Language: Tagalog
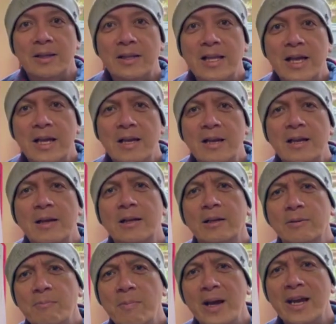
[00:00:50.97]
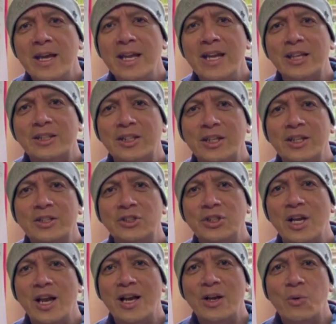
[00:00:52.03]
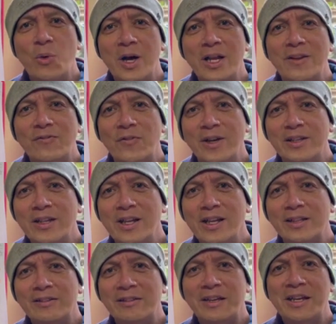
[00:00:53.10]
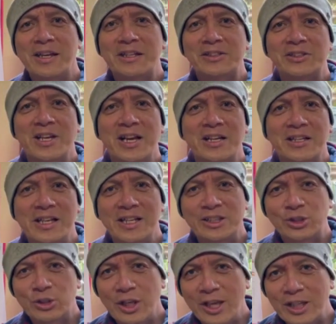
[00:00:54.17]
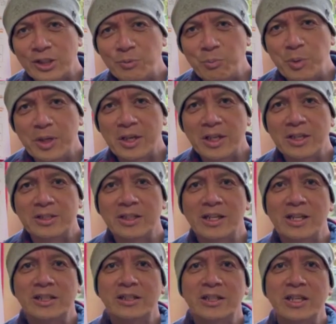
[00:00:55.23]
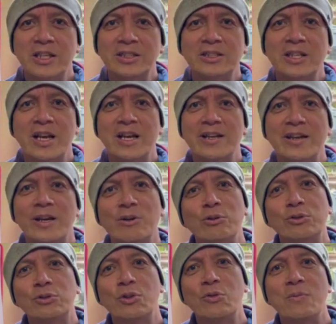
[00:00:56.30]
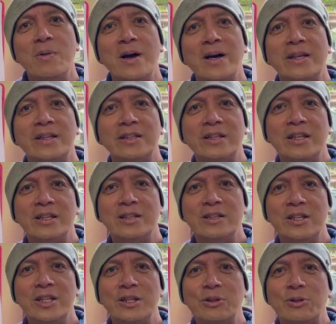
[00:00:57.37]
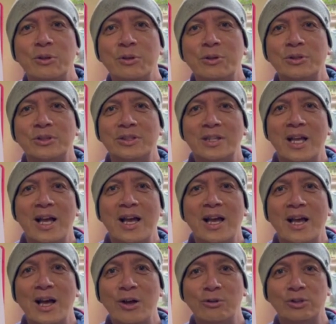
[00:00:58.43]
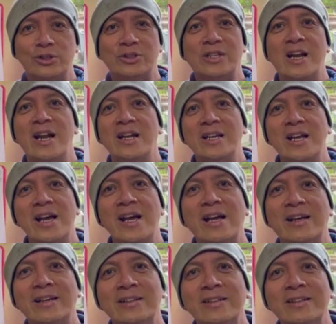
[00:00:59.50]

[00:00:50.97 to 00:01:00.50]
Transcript: The mga electrician, qualified electrician, experienced electrician na gustong makarating dito sa Australia.